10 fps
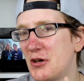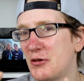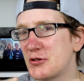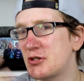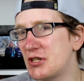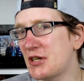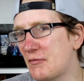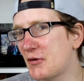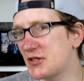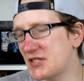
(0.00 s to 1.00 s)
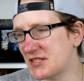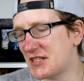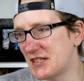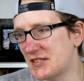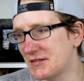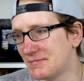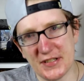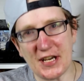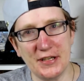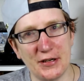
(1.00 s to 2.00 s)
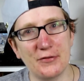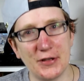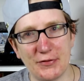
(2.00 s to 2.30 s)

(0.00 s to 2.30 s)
Doch steht da wirklich das Gleiche? Also ich kann ja auf jeden